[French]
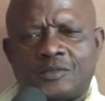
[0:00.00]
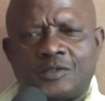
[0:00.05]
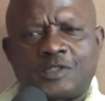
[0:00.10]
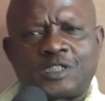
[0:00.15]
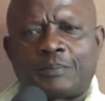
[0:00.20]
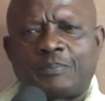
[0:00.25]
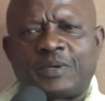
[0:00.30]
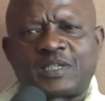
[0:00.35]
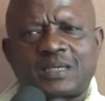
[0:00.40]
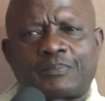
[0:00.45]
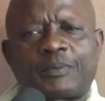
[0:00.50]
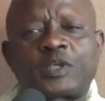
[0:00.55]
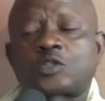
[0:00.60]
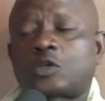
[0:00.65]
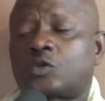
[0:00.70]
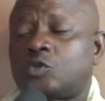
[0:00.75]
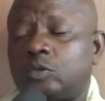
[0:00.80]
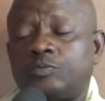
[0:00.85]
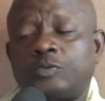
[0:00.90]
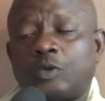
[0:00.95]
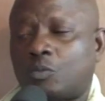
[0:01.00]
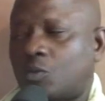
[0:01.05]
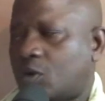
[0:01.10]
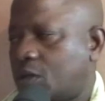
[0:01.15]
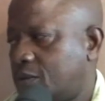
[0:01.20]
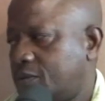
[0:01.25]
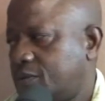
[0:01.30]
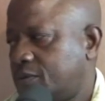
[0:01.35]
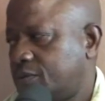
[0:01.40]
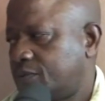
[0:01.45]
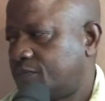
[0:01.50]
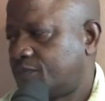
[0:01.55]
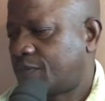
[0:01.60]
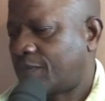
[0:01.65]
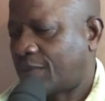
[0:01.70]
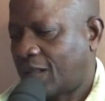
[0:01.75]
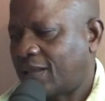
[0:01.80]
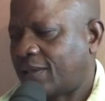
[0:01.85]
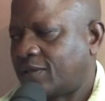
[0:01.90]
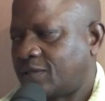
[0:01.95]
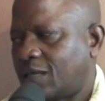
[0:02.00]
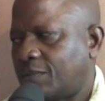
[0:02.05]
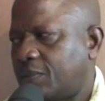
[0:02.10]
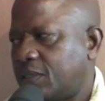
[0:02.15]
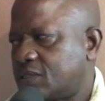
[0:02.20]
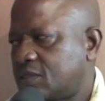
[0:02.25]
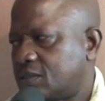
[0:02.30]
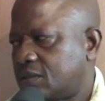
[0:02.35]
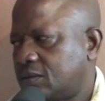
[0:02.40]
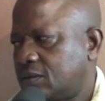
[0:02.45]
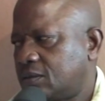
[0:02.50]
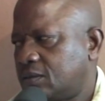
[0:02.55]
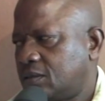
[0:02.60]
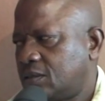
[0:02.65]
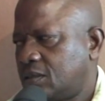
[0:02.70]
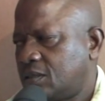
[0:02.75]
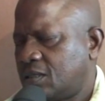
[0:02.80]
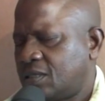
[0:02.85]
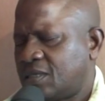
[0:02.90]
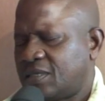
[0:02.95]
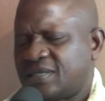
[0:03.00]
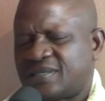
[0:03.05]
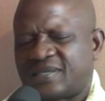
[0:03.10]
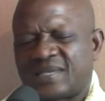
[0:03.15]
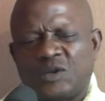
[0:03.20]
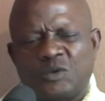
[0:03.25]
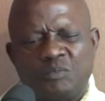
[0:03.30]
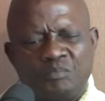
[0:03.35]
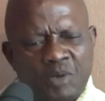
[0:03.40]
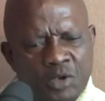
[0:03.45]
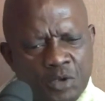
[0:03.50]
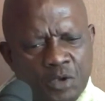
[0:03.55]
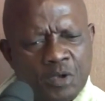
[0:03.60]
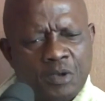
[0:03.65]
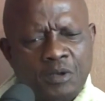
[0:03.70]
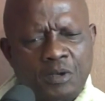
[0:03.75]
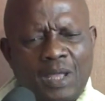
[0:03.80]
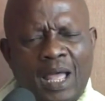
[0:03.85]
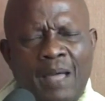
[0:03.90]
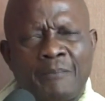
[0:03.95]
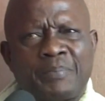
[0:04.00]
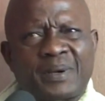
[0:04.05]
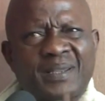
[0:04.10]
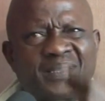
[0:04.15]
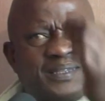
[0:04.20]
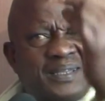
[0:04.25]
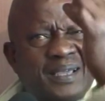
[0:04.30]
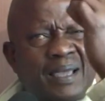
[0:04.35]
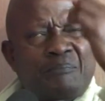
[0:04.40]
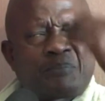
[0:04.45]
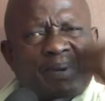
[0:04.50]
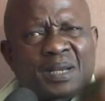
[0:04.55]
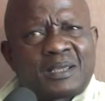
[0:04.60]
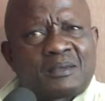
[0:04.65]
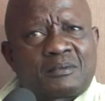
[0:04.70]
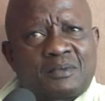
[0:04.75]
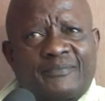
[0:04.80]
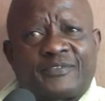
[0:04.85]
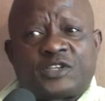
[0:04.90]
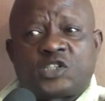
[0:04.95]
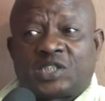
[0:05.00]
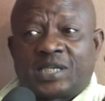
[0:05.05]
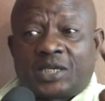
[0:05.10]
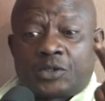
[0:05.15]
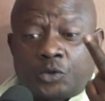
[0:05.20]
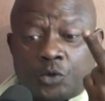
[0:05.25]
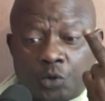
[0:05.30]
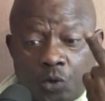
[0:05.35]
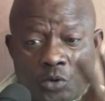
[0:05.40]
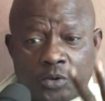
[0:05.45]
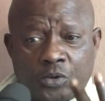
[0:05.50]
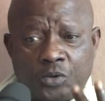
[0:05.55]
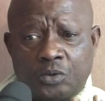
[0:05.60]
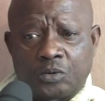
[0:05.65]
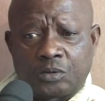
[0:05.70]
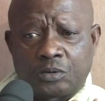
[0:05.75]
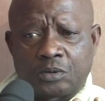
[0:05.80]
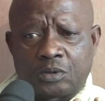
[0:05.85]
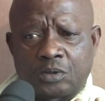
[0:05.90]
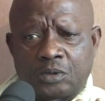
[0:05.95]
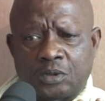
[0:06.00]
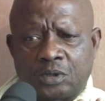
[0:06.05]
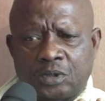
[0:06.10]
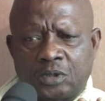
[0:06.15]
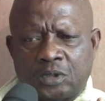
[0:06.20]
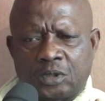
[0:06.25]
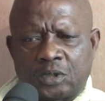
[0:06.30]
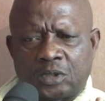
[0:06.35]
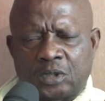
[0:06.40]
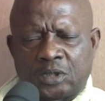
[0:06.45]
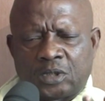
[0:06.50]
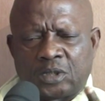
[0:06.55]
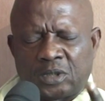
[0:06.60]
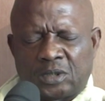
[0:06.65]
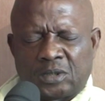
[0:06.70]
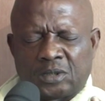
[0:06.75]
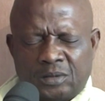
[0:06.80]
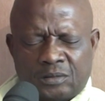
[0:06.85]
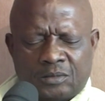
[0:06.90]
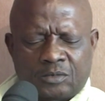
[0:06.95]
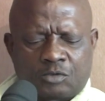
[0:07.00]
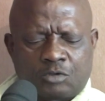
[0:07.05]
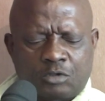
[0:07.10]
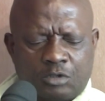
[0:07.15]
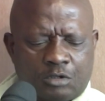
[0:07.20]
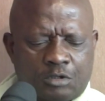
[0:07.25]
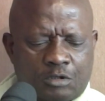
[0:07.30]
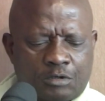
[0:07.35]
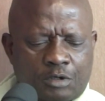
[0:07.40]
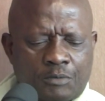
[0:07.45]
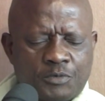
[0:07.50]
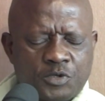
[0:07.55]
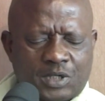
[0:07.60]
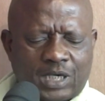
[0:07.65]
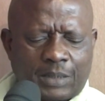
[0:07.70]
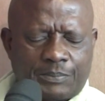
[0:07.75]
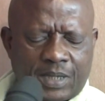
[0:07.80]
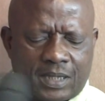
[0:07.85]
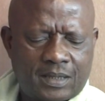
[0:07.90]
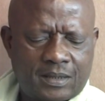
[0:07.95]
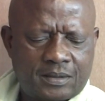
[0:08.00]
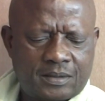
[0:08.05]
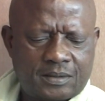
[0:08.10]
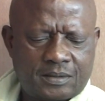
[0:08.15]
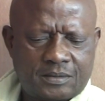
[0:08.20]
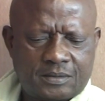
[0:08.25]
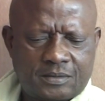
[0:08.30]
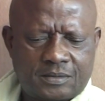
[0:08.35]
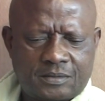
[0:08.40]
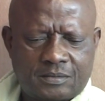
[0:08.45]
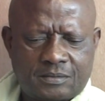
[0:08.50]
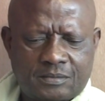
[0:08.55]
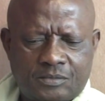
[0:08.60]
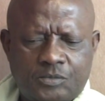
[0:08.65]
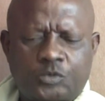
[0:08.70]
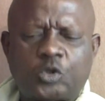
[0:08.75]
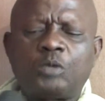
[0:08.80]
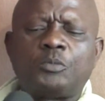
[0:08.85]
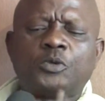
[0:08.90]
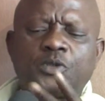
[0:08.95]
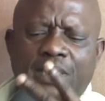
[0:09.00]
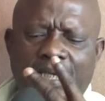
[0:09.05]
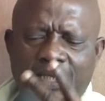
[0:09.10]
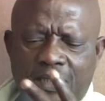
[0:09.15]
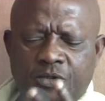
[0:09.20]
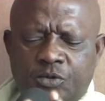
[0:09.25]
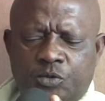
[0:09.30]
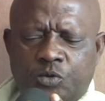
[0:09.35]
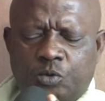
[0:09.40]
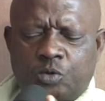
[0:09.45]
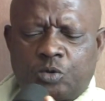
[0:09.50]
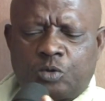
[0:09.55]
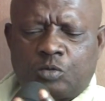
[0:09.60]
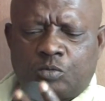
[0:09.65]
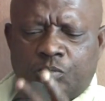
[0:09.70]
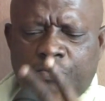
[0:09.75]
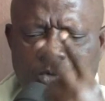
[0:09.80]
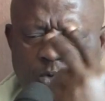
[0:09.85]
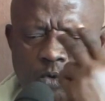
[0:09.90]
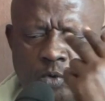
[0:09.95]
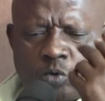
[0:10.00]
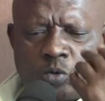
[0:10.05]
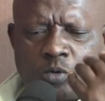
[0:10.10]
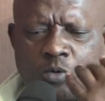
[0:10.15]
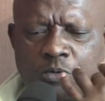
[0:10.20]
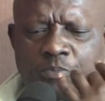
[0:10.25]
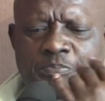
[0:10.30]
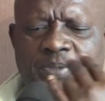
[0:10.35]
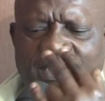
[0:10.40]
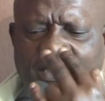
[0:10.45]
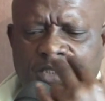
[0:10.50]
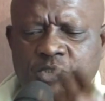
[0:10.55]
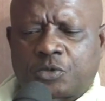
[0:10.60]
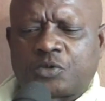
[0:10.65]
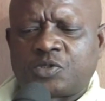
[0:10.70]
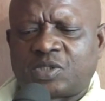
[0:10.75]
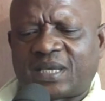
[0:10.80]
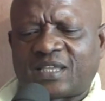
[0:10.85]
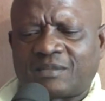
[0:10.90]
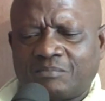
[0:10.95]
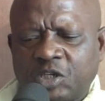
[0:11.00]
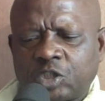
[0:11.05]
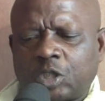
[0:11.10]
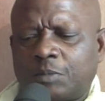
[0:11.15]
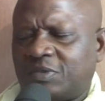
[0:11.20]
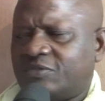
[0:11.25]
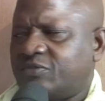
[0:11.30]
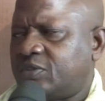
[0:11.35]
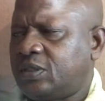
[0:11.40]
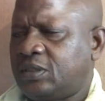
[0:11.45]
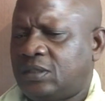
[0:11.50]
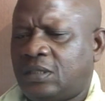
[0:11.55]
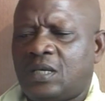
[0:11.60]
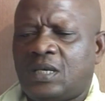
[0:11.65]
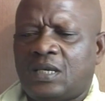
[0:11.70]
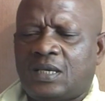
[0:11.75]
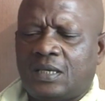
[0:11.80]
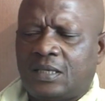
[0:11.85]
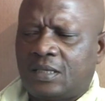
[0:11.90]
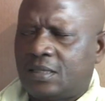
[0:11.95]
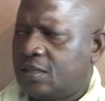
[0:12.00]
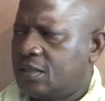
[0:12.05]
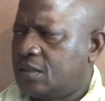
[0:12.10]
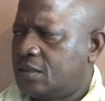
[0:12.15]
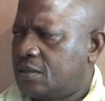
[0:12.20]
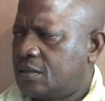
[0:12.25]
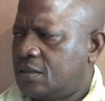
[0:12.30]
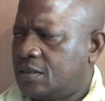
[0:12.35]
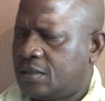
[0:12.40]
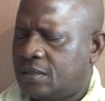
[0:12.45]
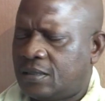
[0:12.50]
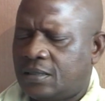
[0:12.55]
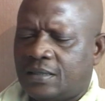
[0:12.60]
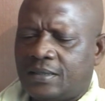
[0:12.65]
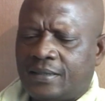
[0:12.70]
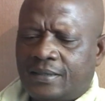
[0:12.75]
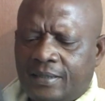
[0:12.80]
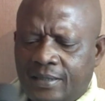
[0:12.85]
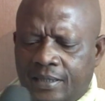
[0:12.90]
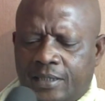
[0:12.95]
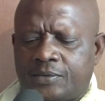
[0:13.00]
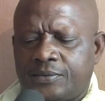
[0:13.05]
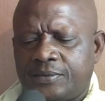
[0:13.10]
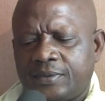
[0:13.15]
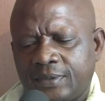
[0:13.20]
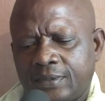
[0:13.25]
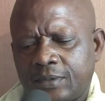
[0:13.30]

c'est euh, pas, c'est presque un dieu pour moi. La guitare basse. C'est le meilleur. après, après j'ai deux comment est-ce qu'on appelle C'est du deux modèles. Deux modèles de, de ce que j'ai admiré dans ma vie. Donc il y a le français qui encore Et